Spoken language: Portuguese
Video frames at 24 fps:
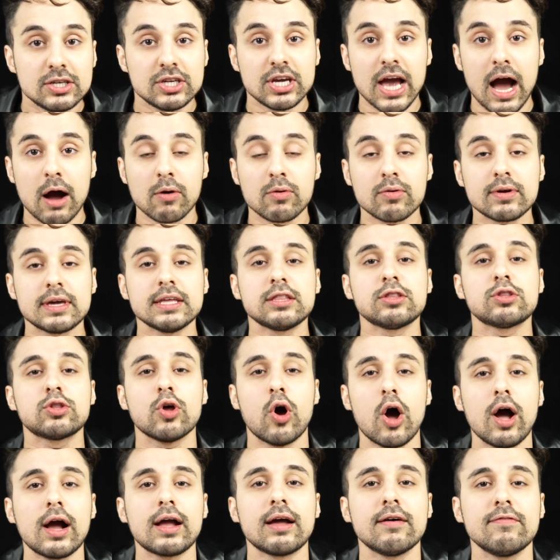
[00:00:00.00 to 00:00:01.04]
de algo que
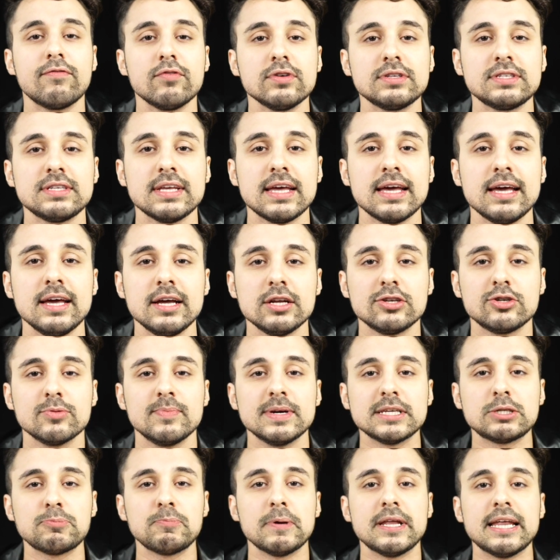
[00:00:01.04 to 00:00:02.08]
toca você, de
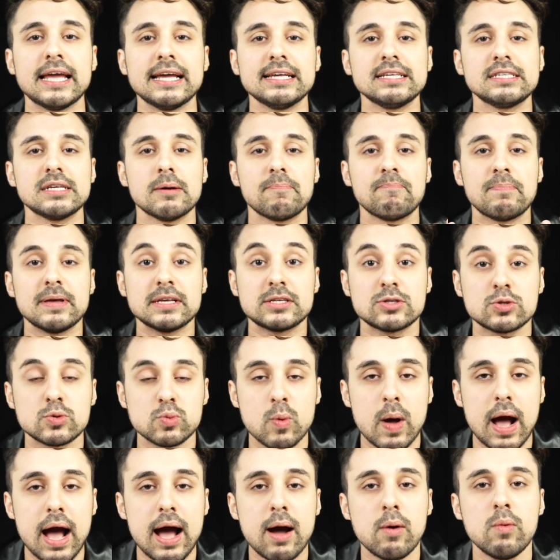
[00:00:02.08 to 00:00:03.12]
uma experiência
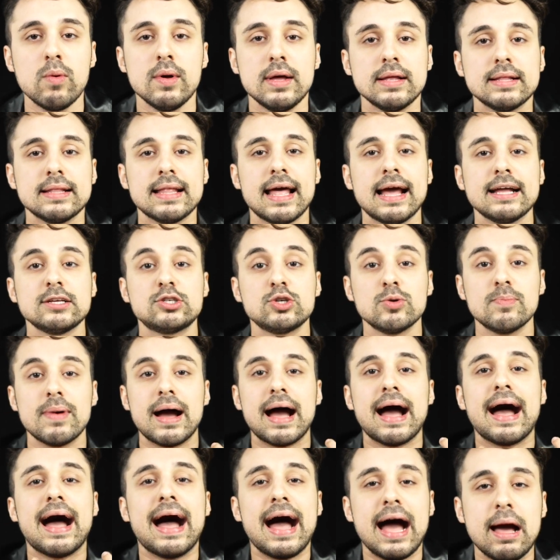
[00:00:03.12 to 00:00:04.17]
pessoal, né, de
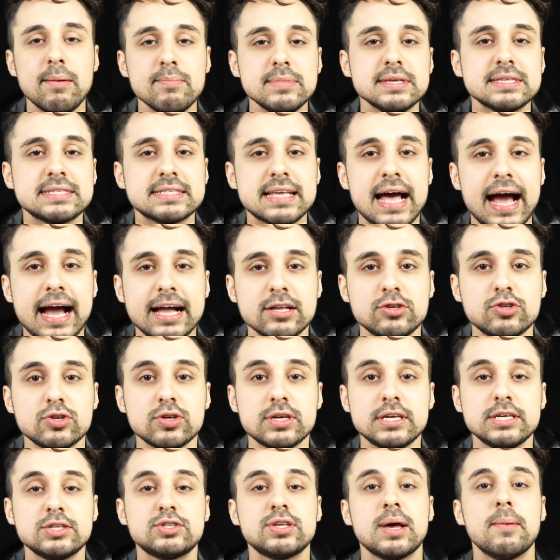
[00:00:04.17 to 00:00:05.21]
uma
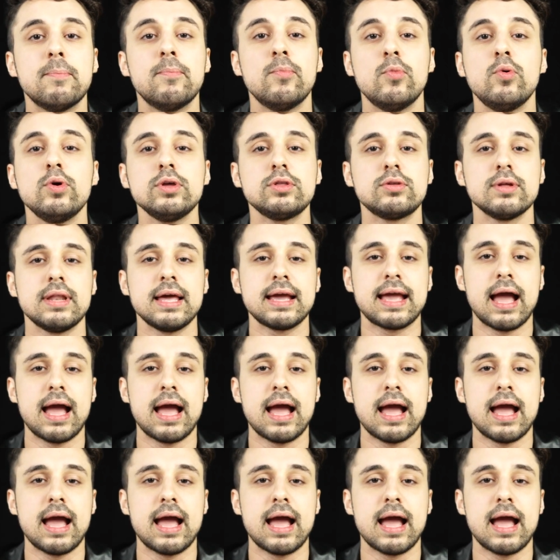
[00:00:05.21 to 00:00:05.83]
amizade. Isso é muito